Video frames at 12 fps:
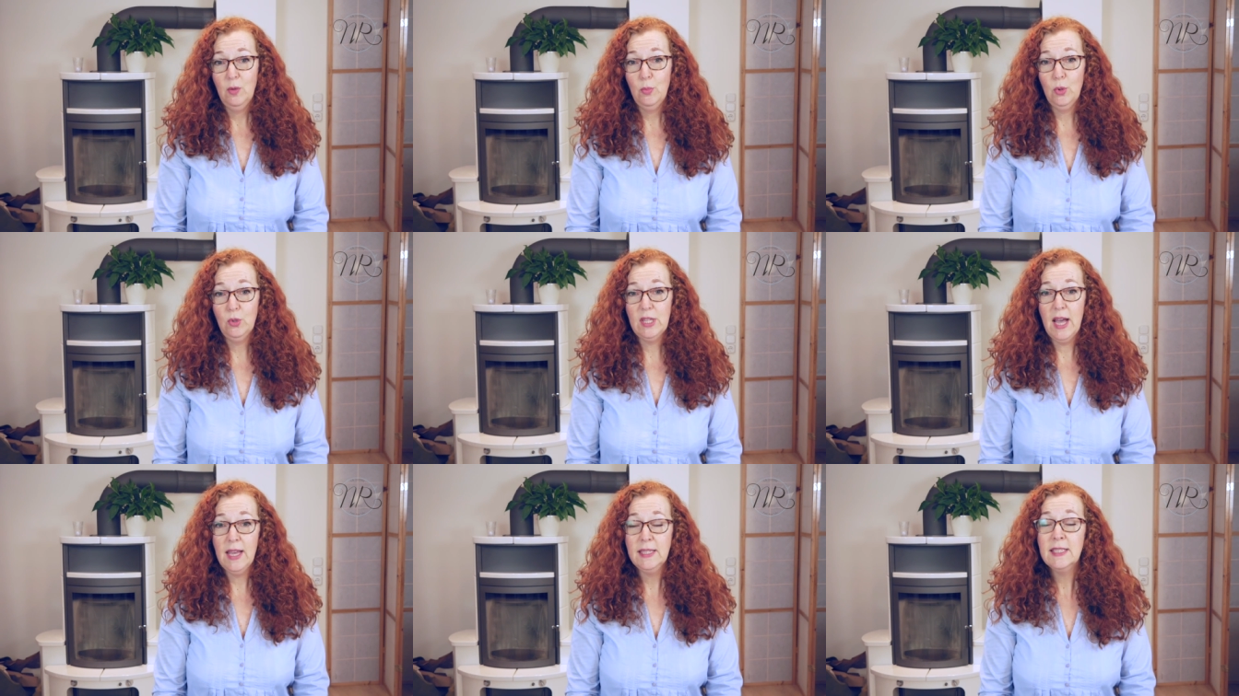
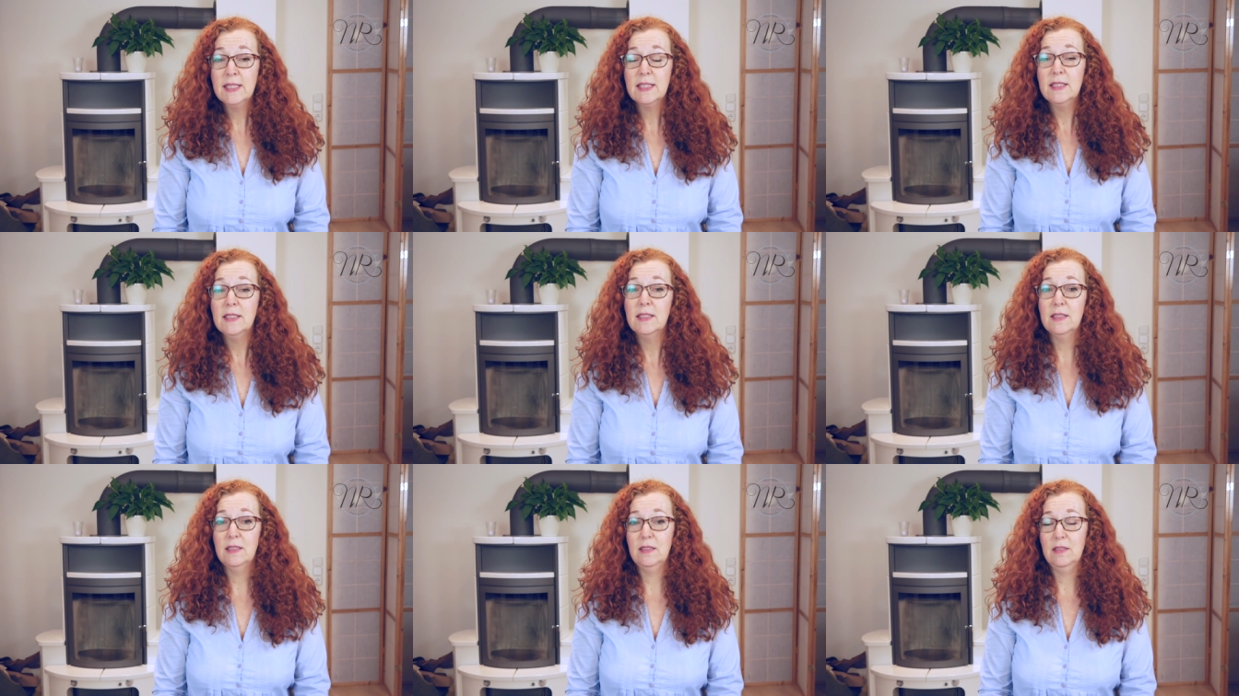Punkt 1
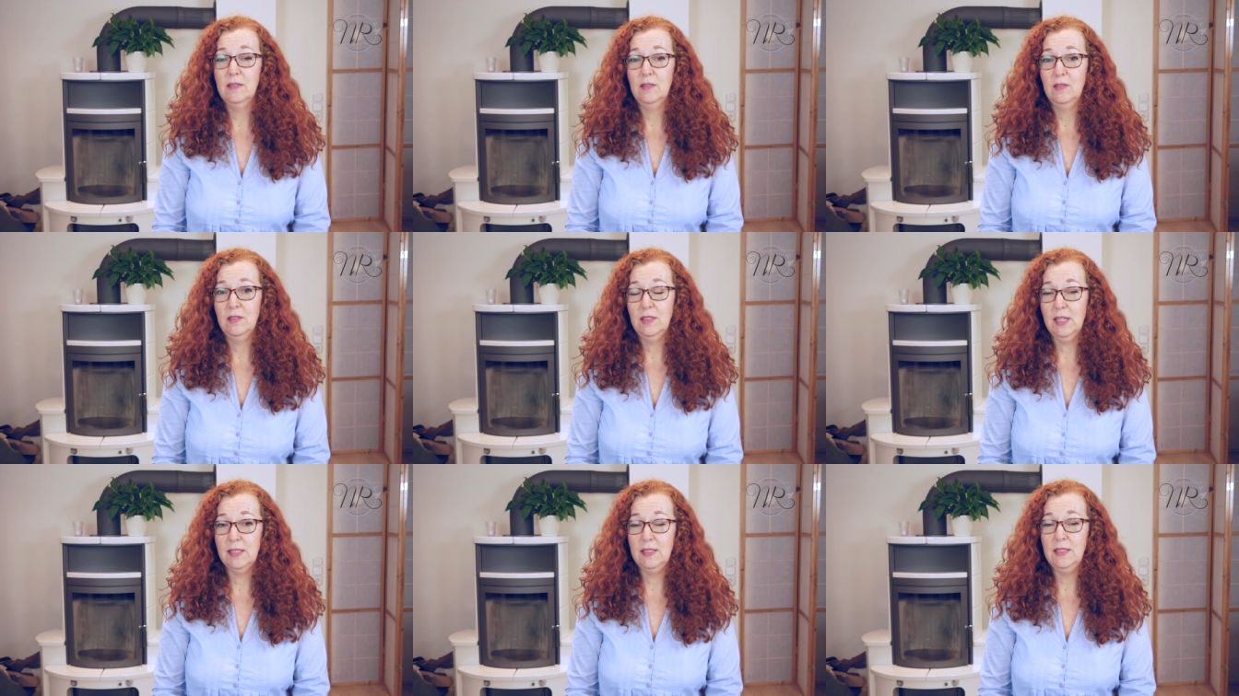ist,
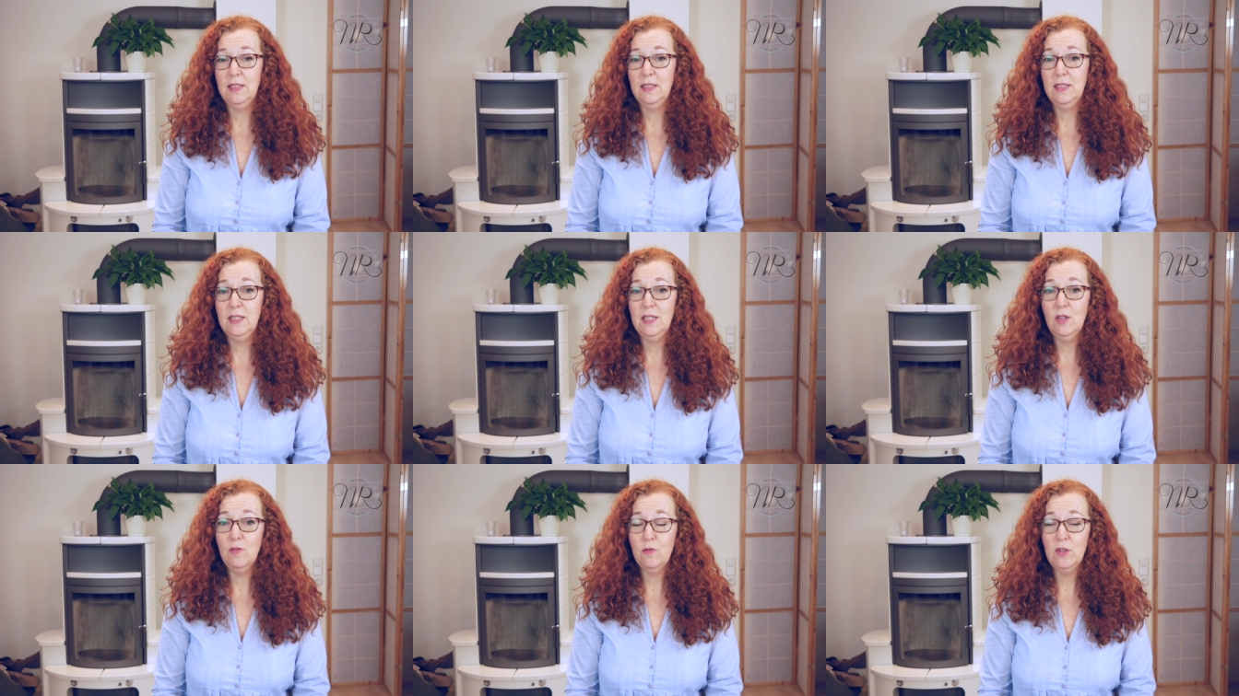dass sie
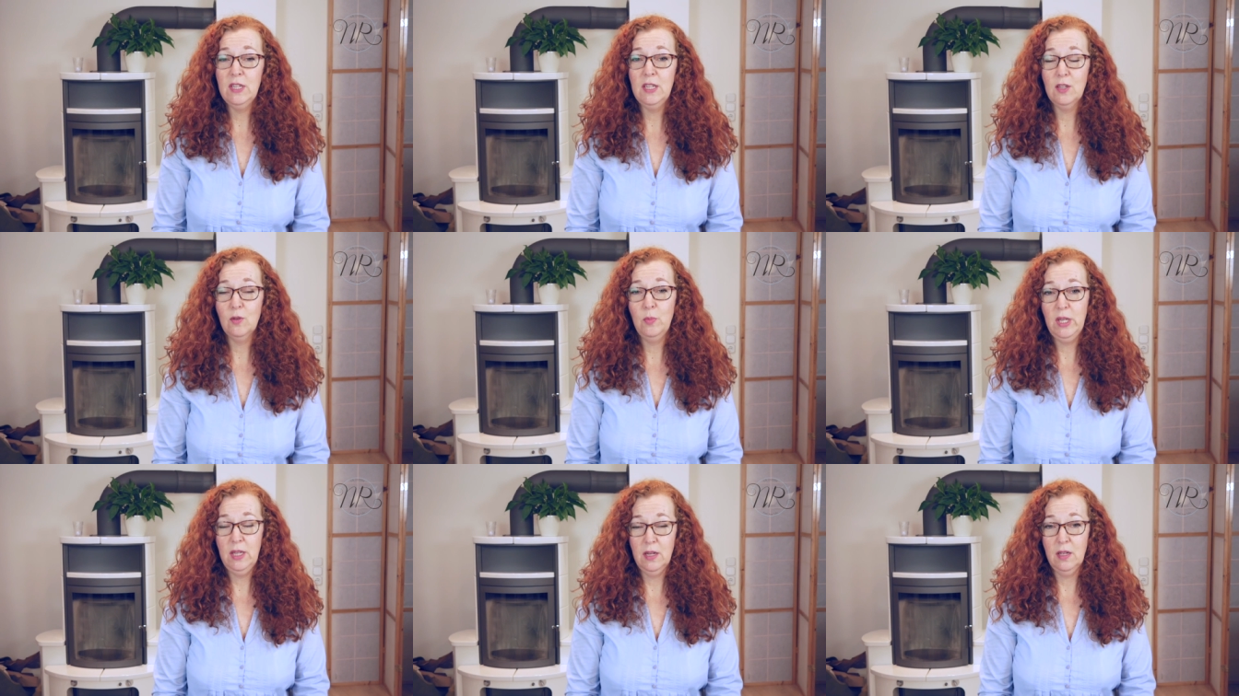tief in ihrem
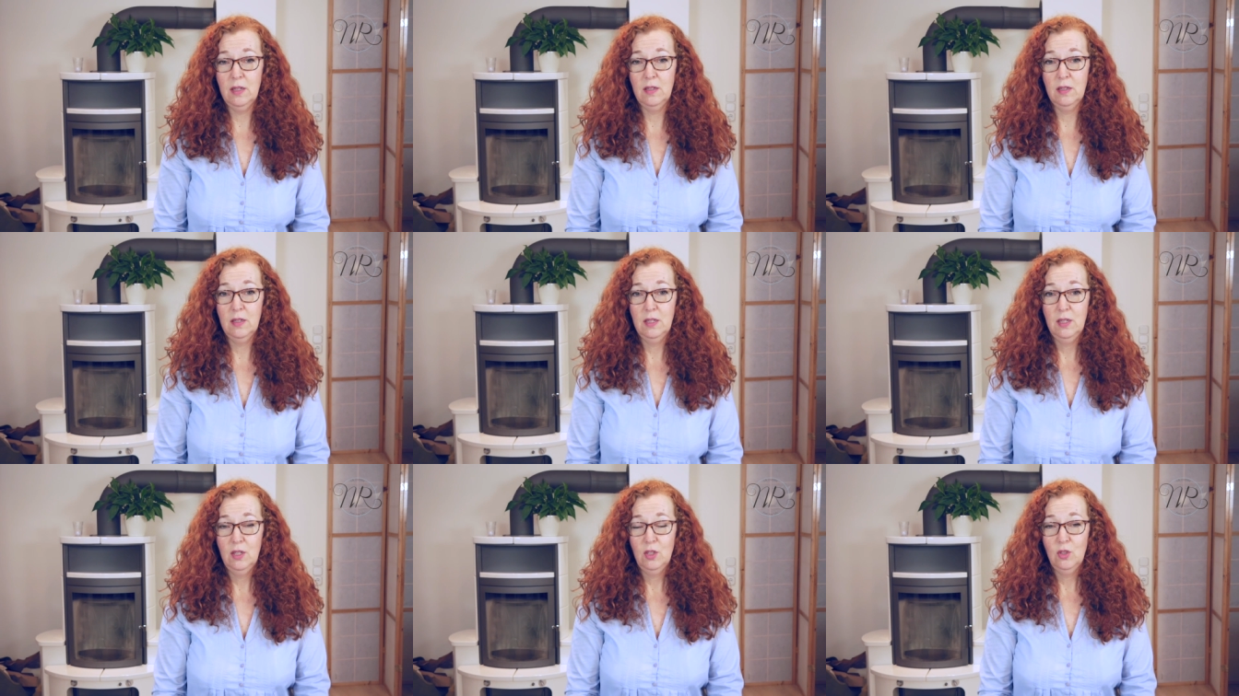Innern
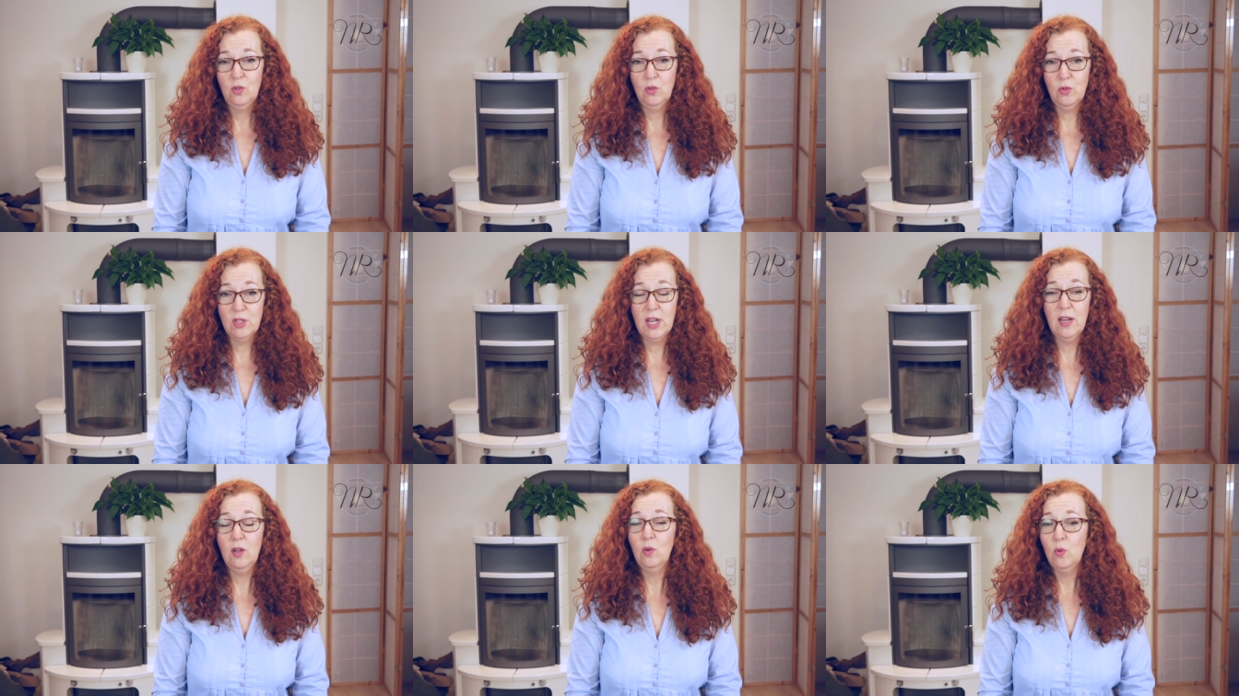
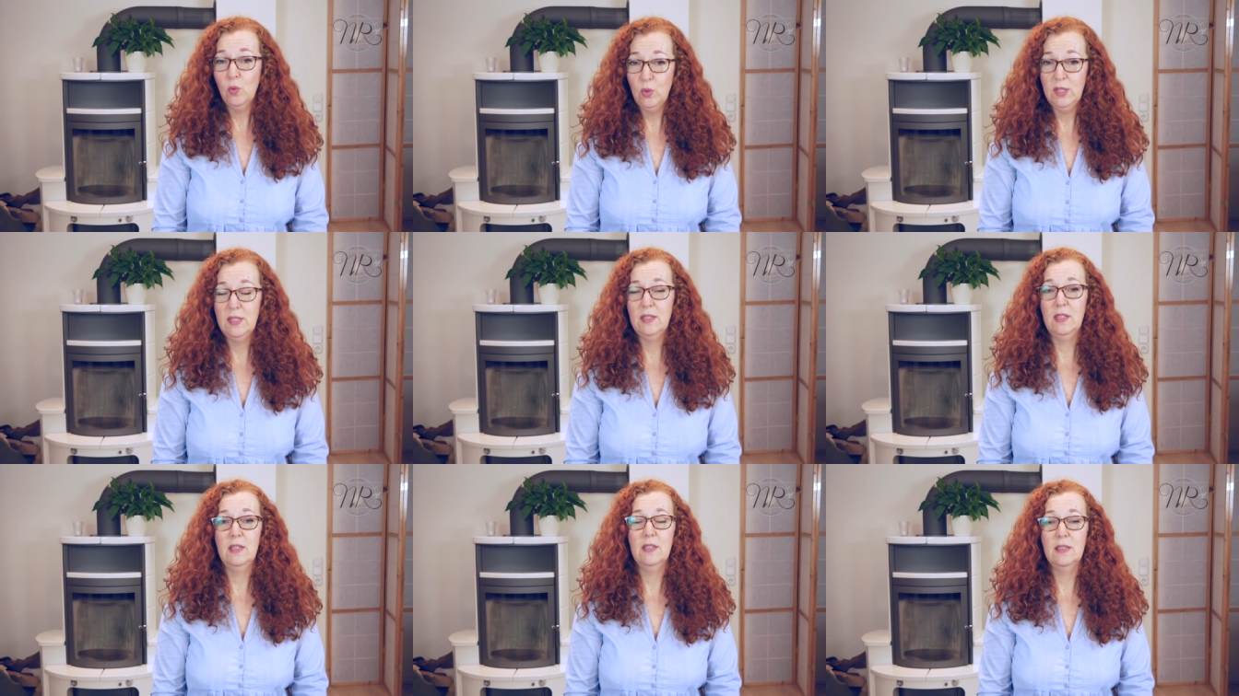total
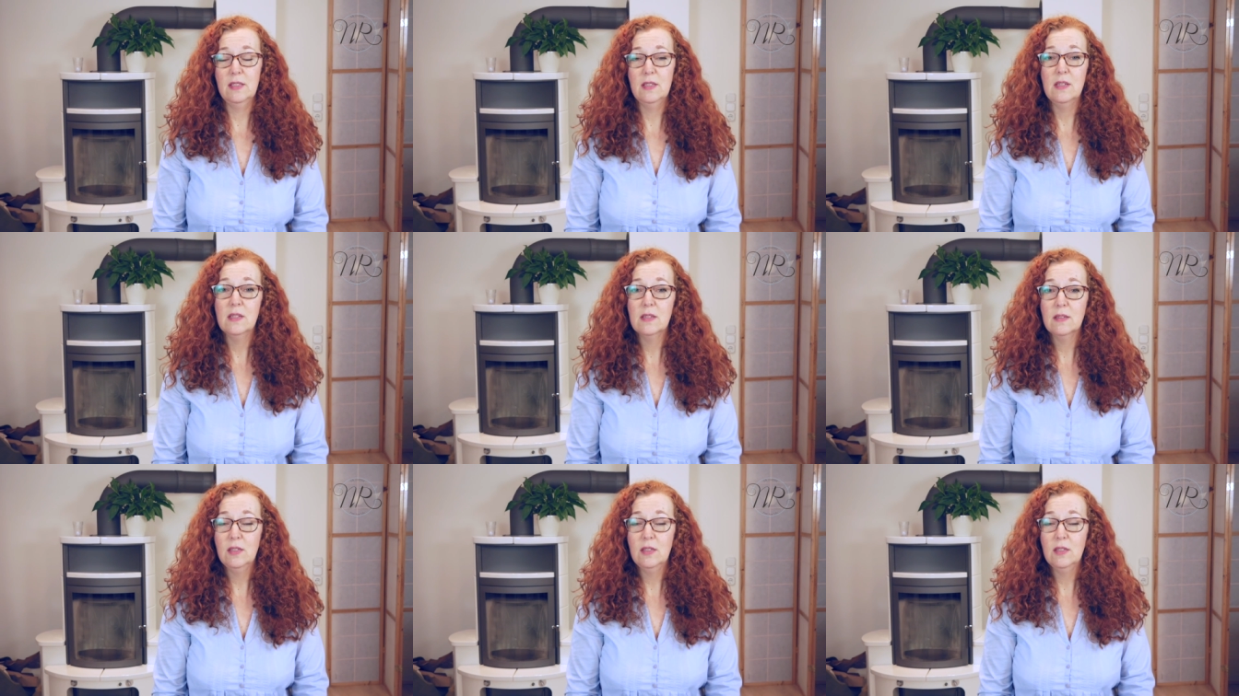unsicher sind.